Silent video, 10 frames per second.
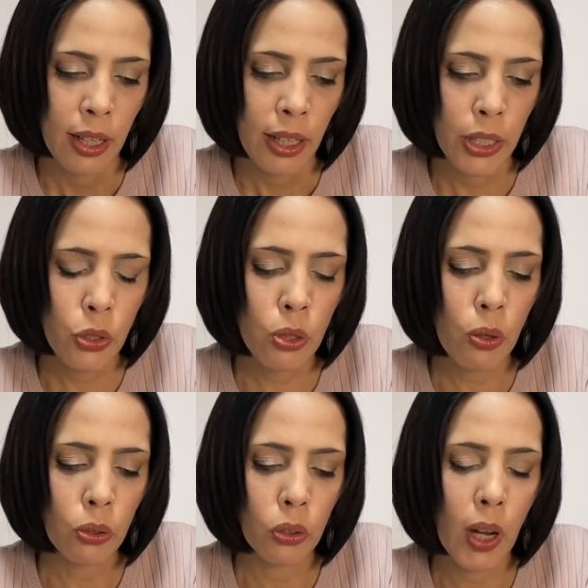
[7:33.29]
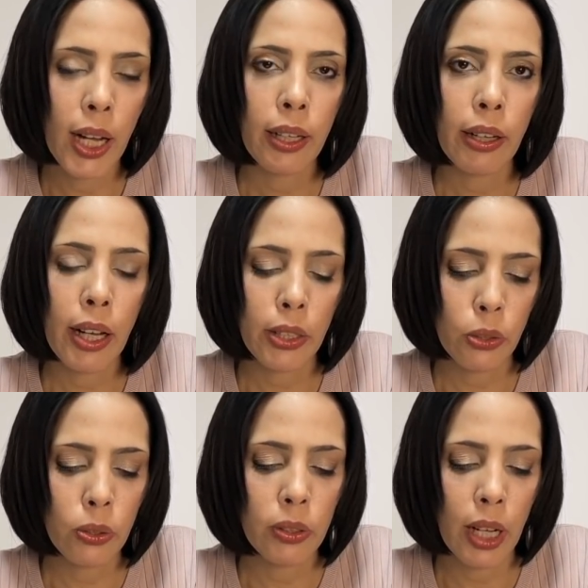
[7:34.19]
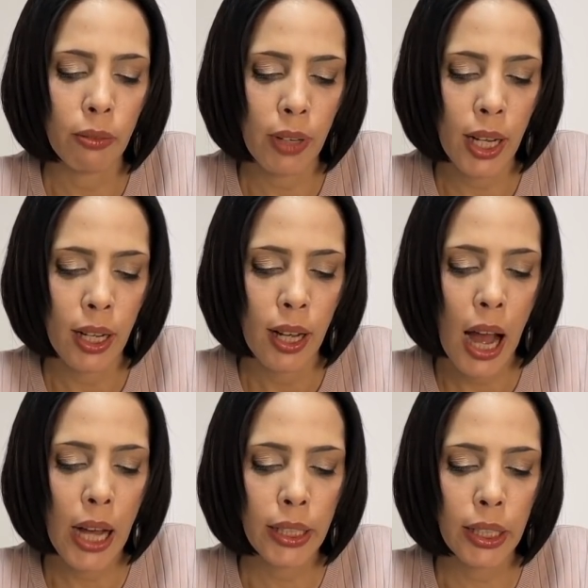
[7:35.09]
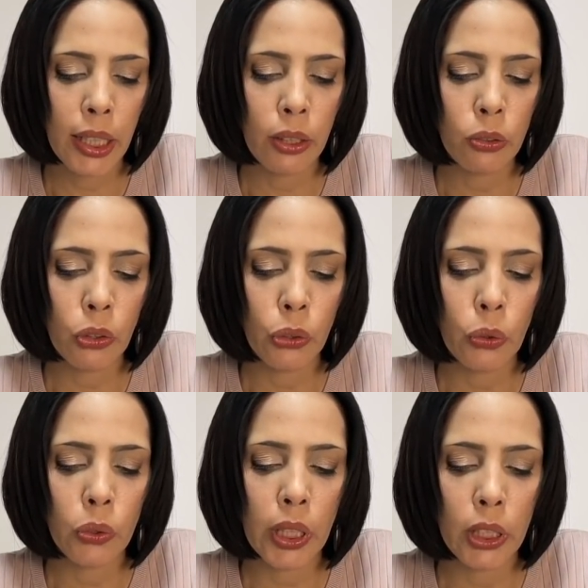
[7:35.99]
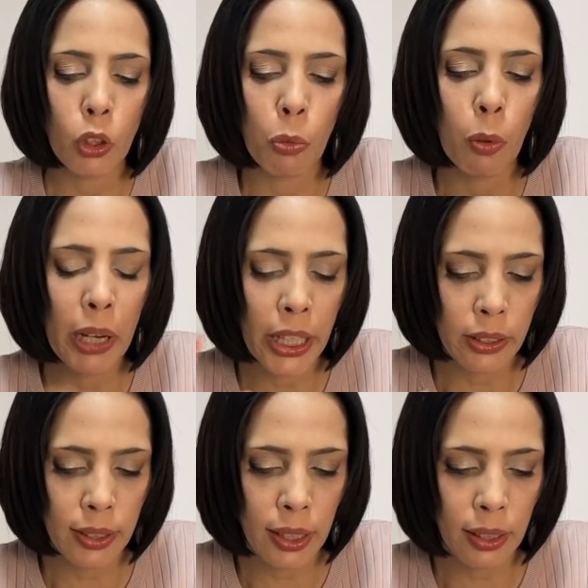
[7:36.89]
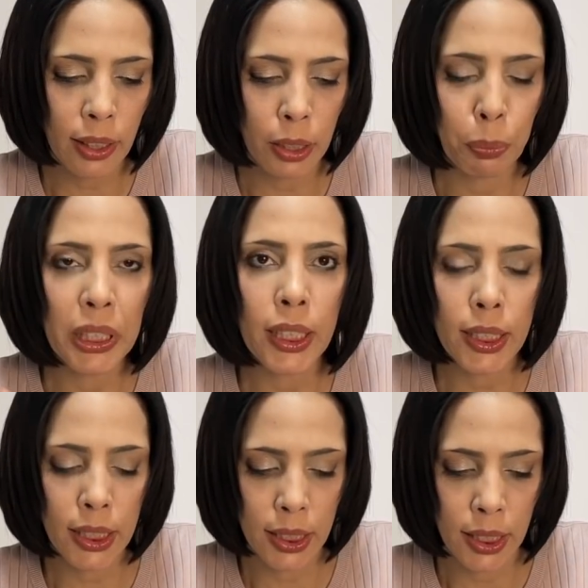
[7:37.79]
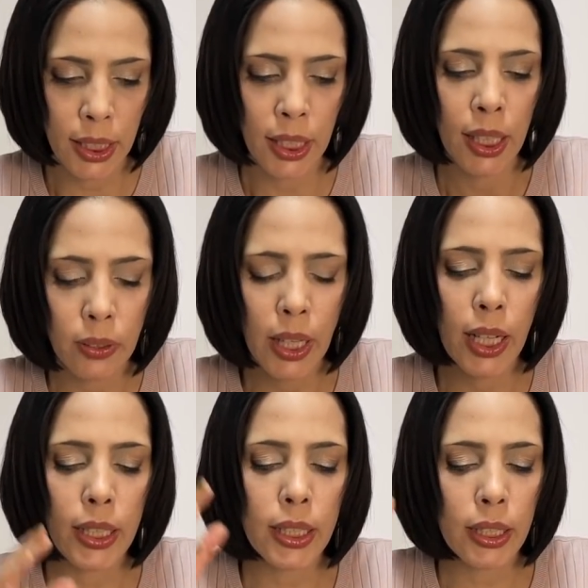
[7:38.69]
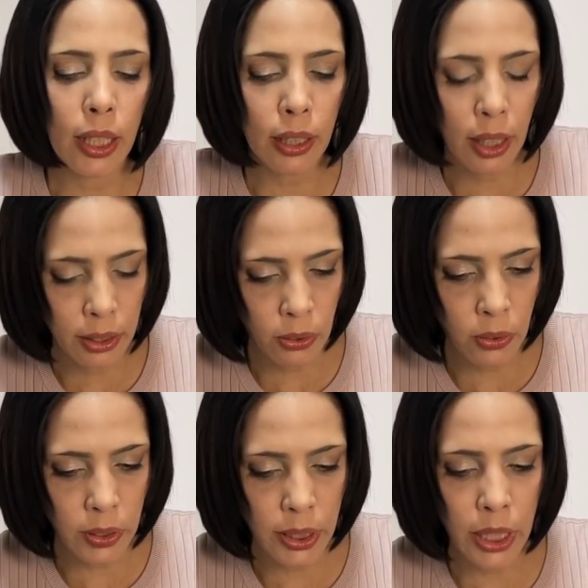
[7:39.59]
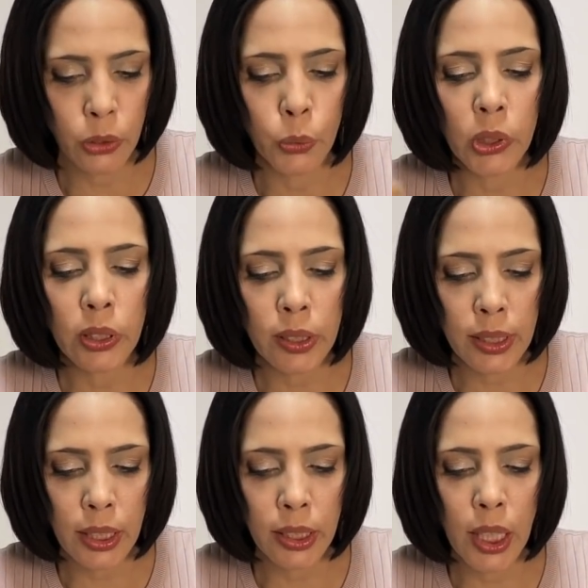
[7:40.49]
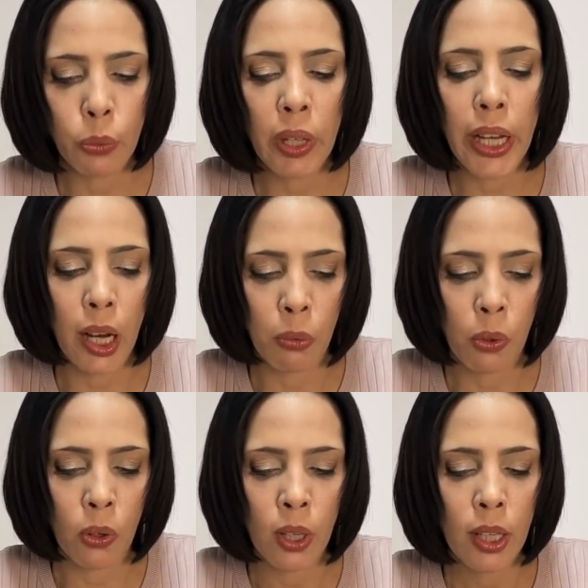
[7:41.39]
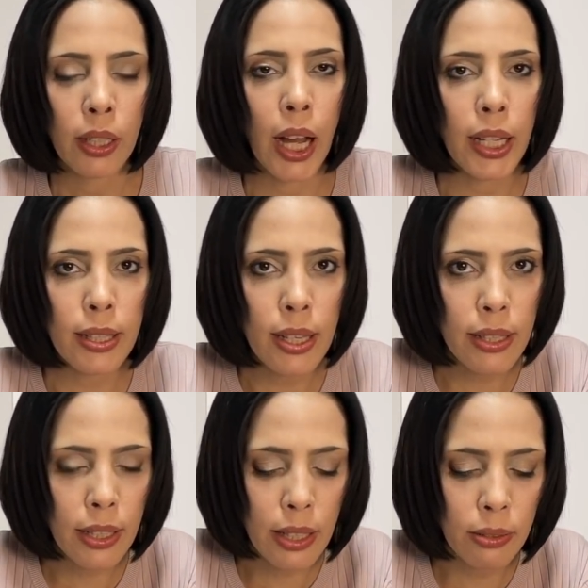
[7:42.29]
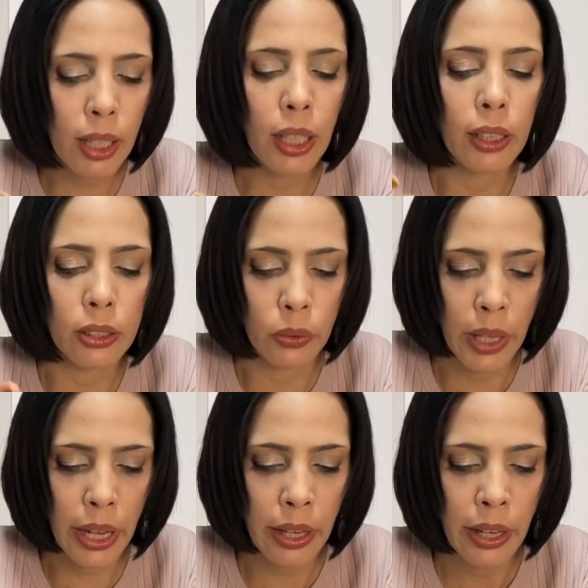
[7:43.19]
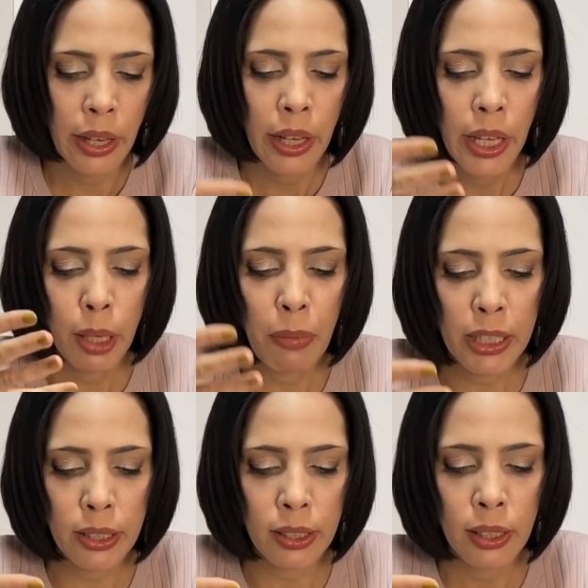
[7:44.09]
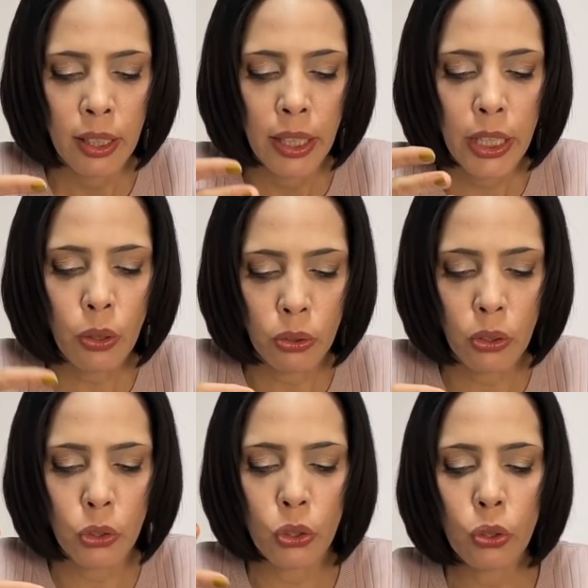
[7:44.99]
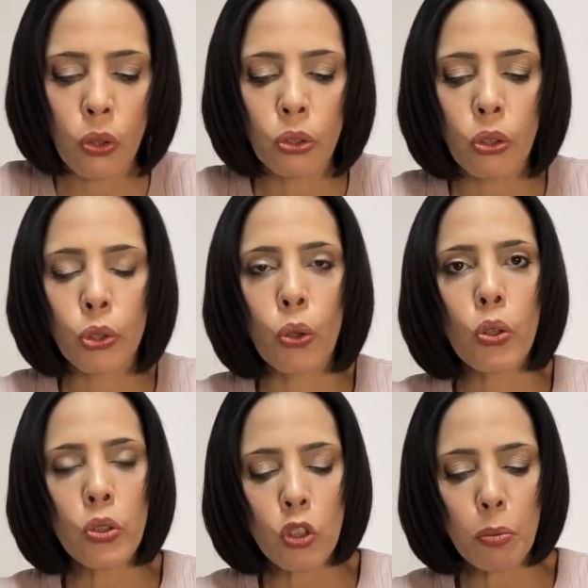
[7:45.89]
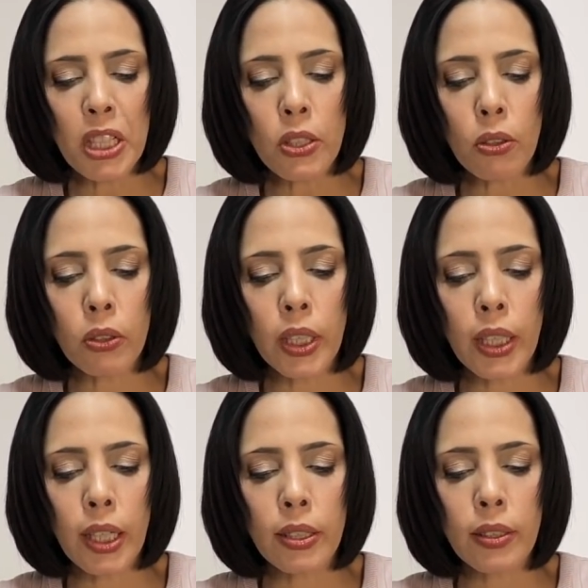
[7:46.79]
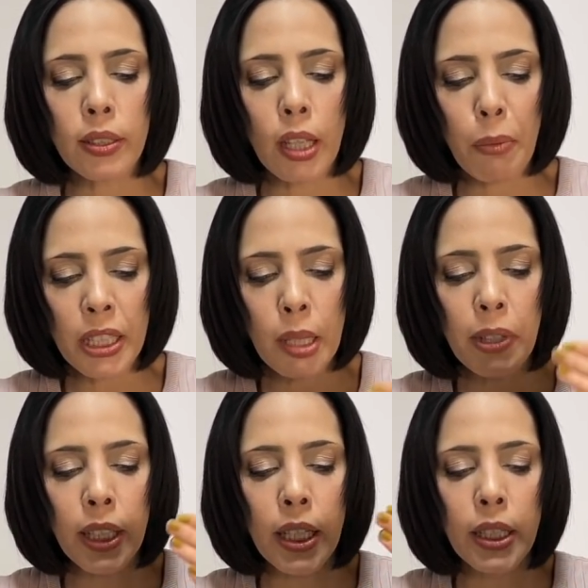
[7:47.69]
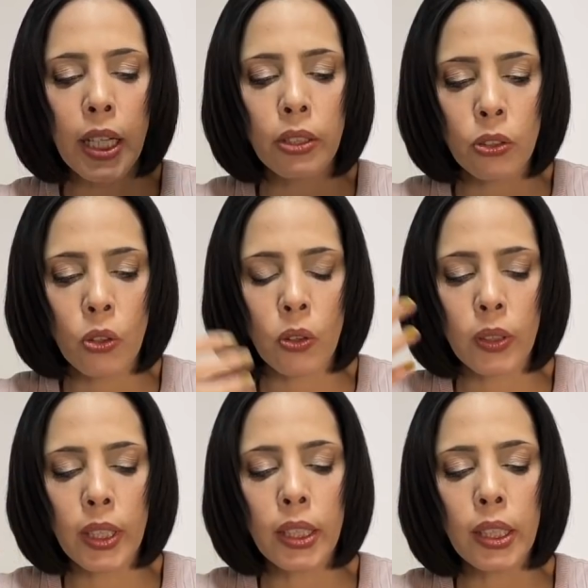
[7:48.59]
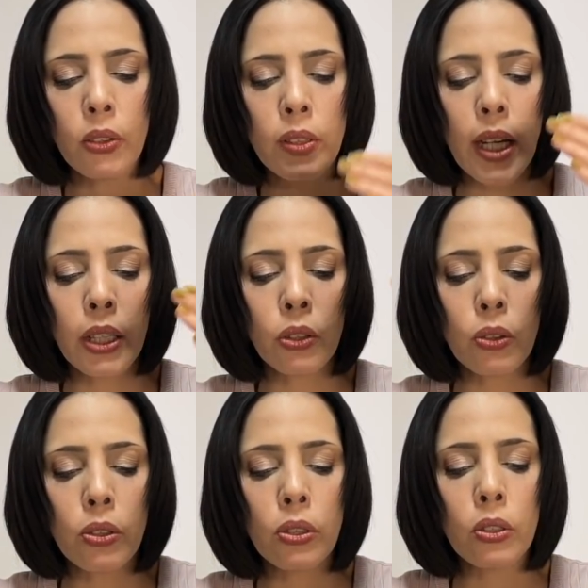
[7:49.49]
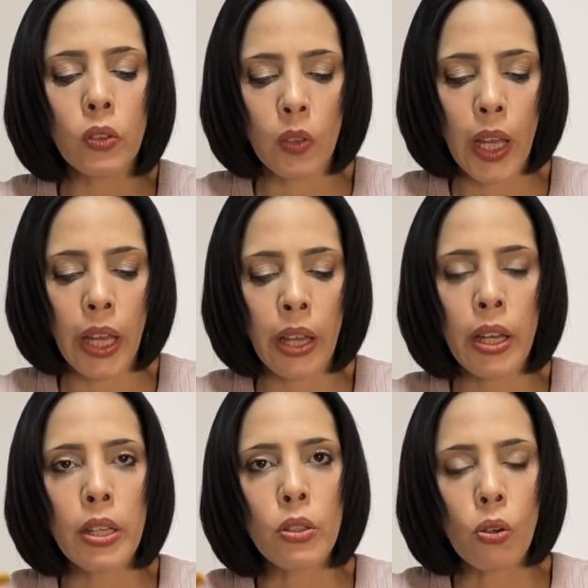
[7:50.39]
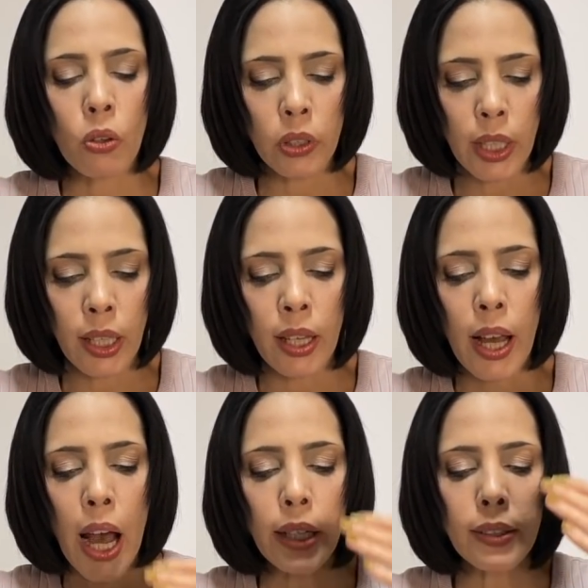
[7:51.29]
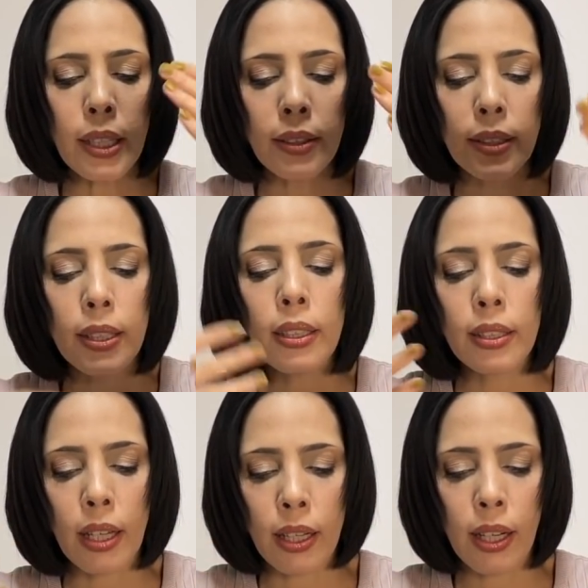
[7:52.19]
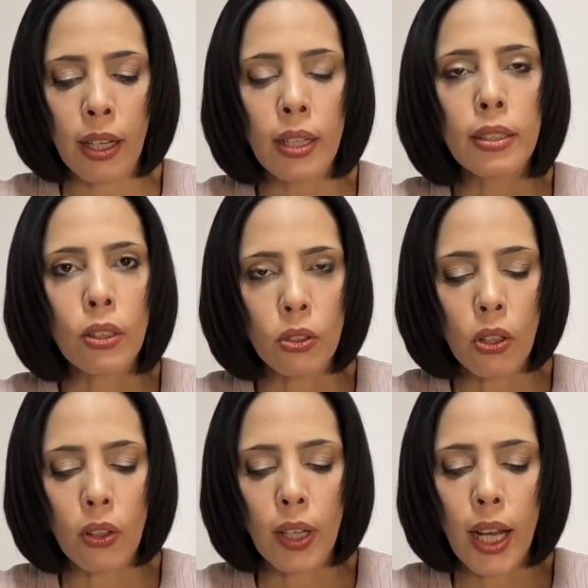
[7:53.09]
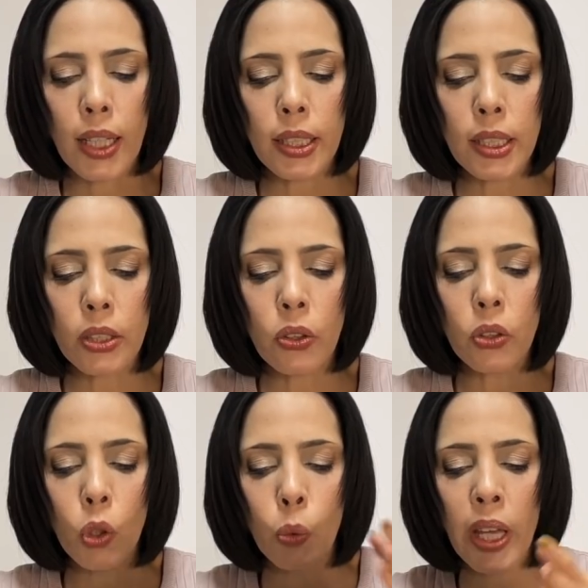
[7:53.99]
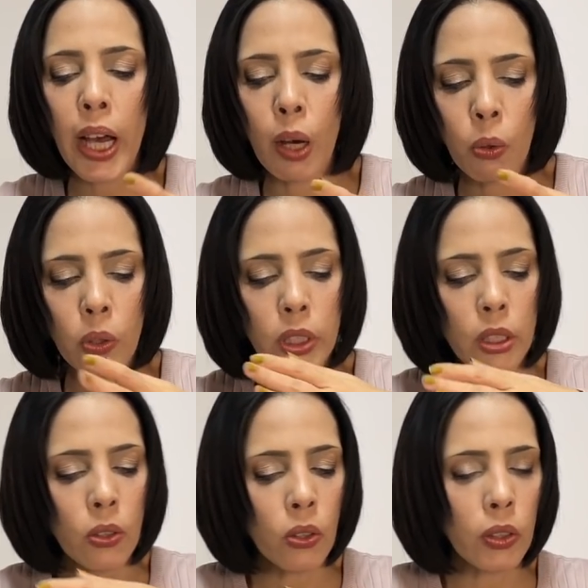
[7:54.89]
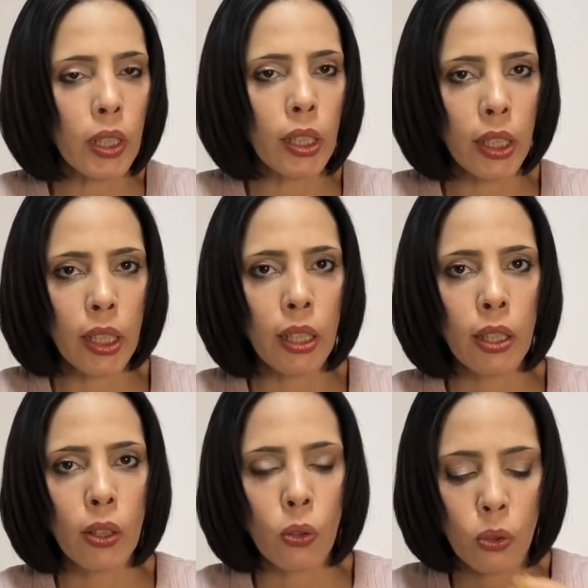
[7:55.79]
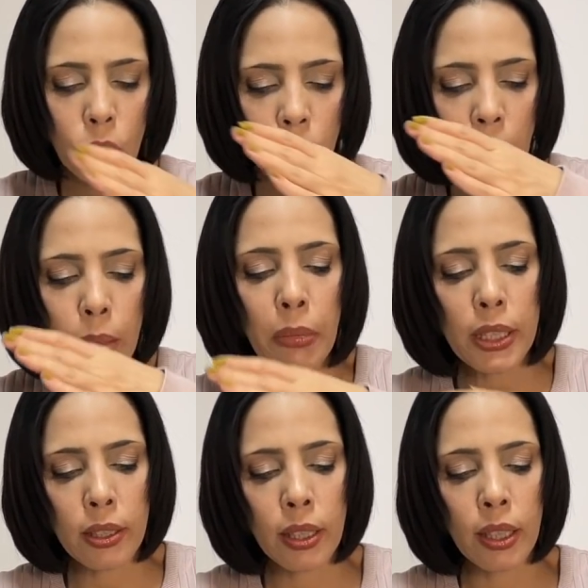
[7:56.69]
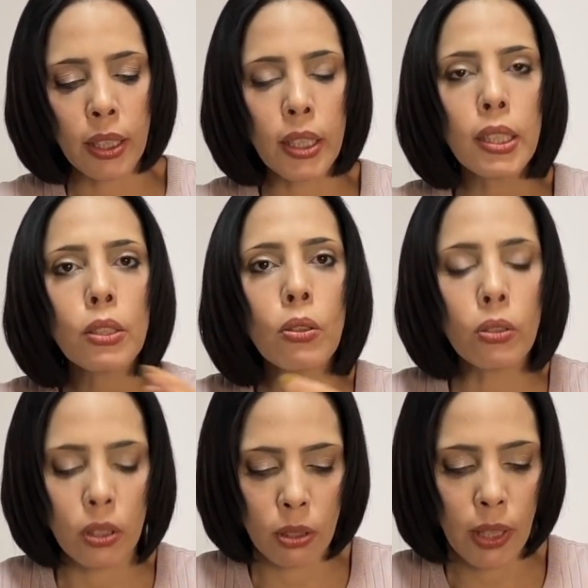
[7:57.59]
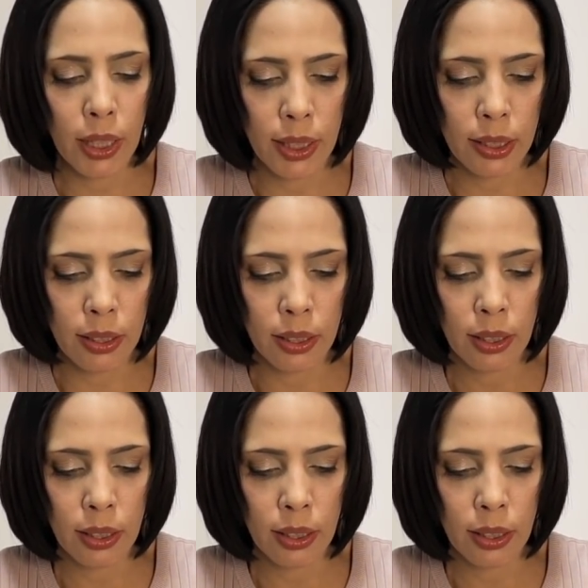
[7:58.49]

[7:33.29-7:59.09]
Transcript: え中国のハッカー集団はハッキングの標的のモバイルだったり PC に監視が可能になるウイルス的なウェアを感染させるわけですよね。えまずえその中国の少数民族に関する様々なジャンルの人気のサイトを作ってそこにアクセスしてきたらその監視用のウェアを自動的にこの端末にインストールするわけです。